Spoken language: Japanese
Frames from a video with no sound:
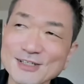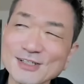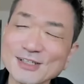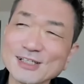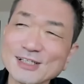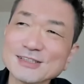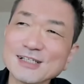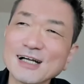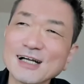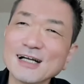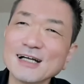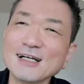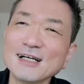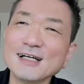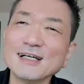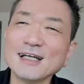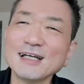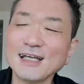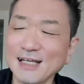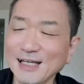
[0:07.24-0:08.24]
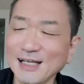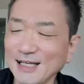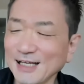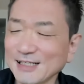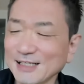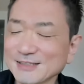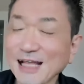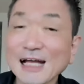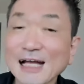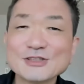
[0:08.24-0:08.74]
私が、えー、
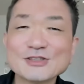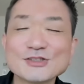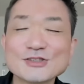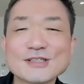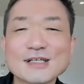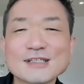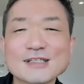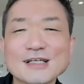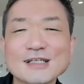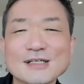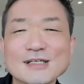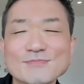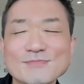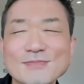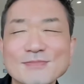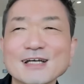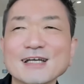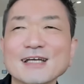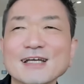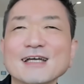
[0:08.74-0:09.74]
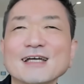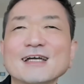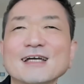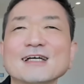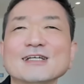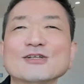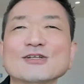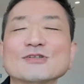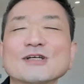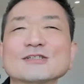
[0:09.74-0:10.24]
37年前、
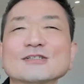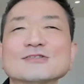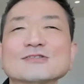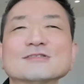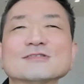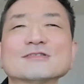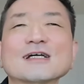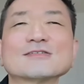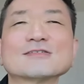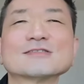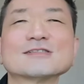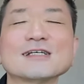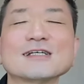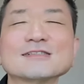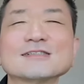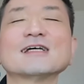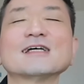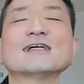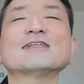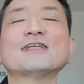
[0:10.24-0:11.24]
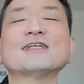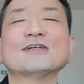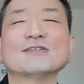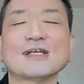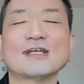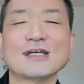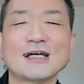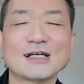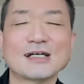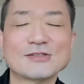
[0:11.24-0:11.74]
野田俊作先生っていう
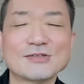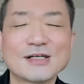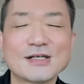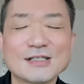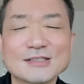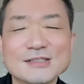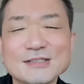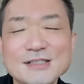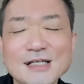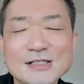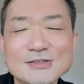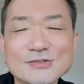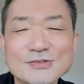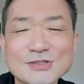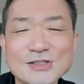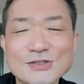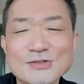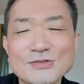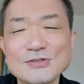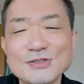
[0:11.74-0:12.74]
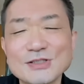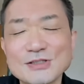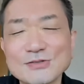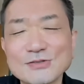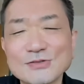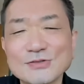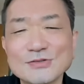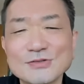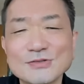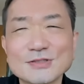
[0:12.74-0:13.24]
ね、アドラー心理学を日本に
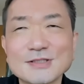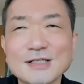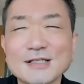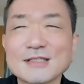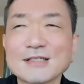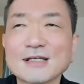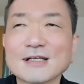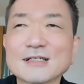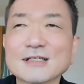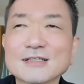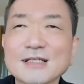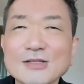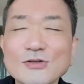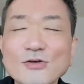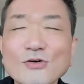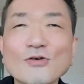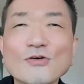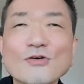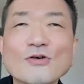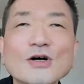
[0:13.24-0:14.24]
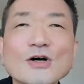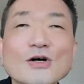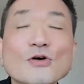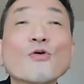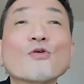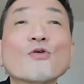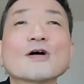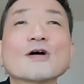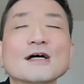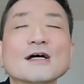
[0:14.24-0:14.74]
導入された方の
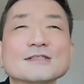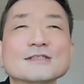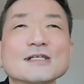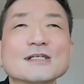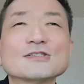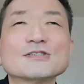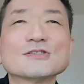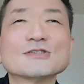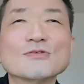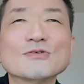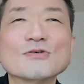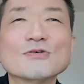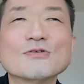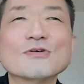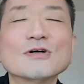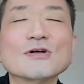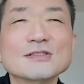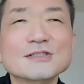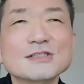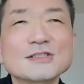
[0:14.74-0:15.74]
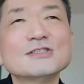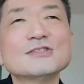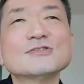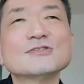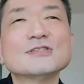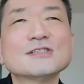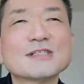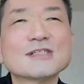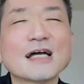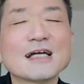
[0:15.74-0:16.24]
公開セッションを
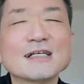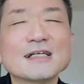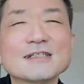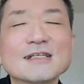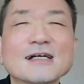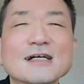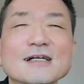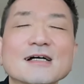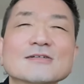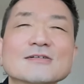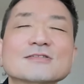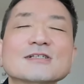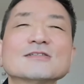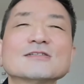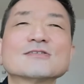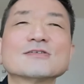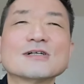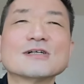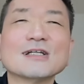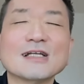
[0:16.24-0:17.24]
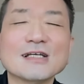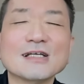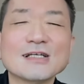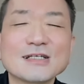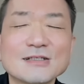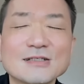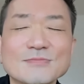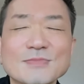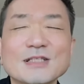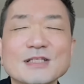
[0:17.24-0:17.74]
21歳、大学生の時に
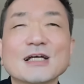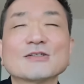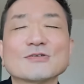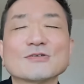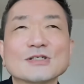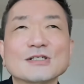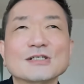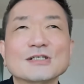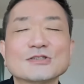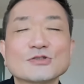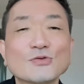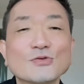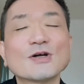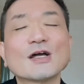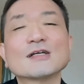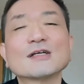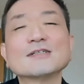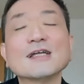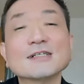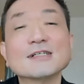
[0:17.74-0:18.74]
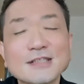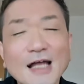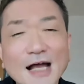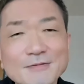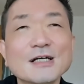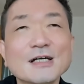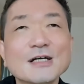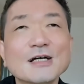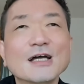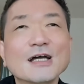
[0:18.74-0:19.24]
見た時、衝撃でした。
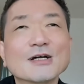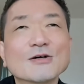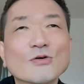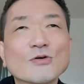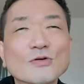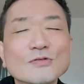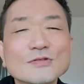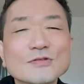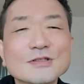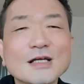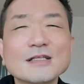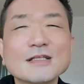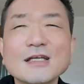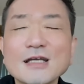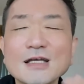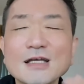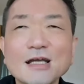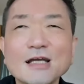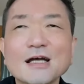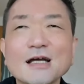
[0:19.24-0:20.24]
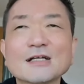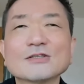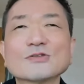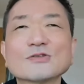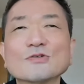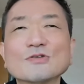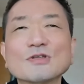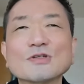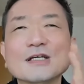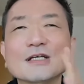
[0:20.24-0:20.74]
えこんなに
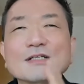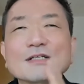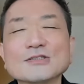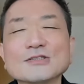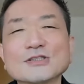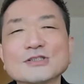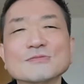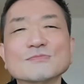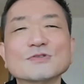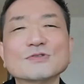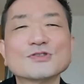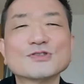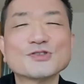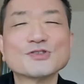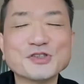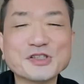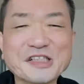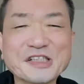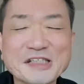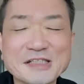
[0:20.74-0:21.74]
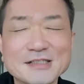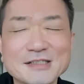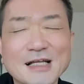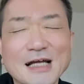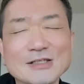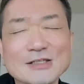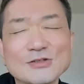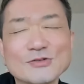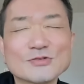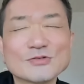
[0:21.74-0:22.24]
エレガントにスムーズに
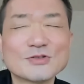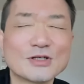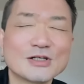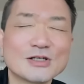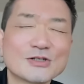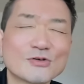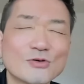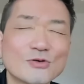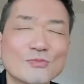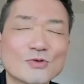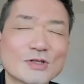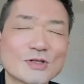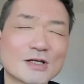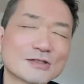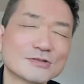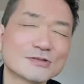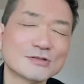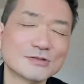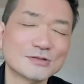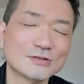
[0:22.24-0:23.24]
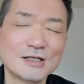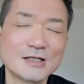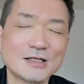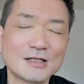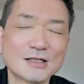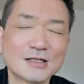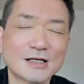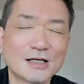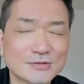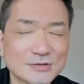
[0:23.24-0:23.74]
何の抵抗もなく
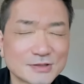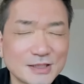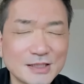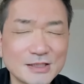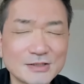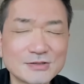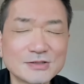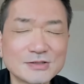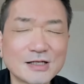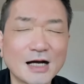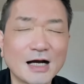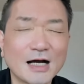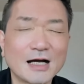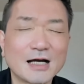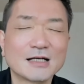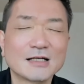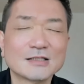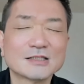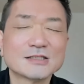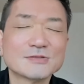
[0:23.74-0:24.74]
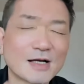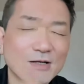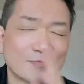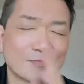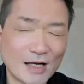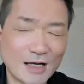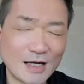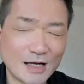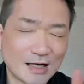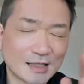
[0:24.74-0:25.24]
カウンセリングがつま
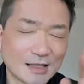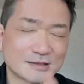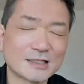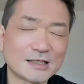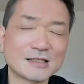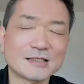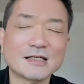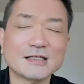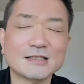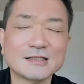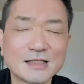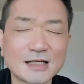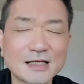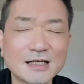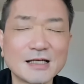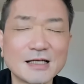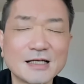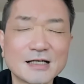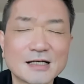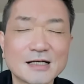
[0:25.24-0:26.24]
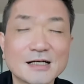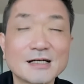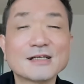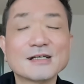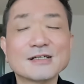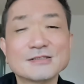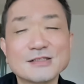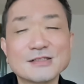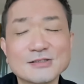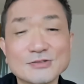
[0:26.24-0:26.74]
びらかされていて解
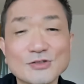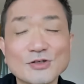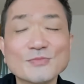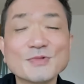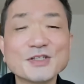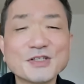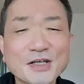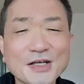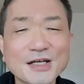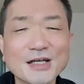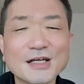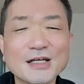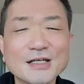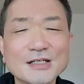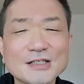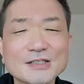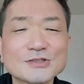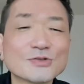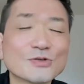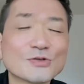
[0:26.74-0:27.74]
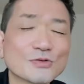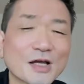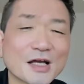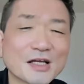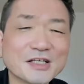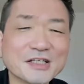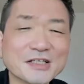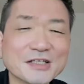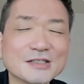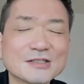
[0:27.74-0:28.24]
決していくのを見て衝
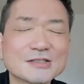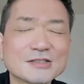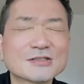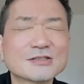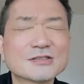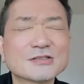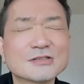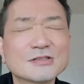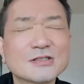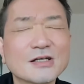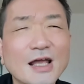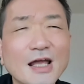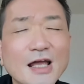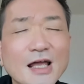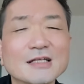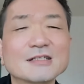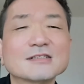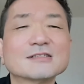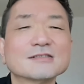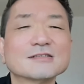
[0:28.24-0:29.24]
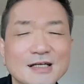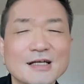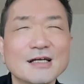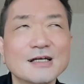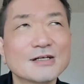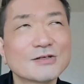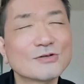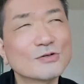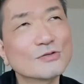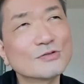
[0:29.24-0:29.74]
撃、すげえつって。
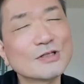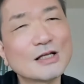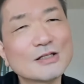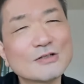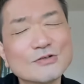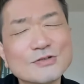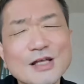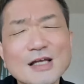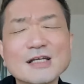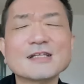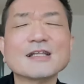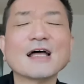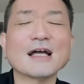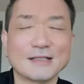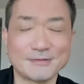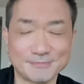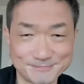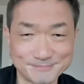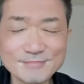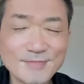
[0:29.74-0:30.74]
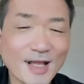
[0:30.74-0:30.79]
こんなのできない。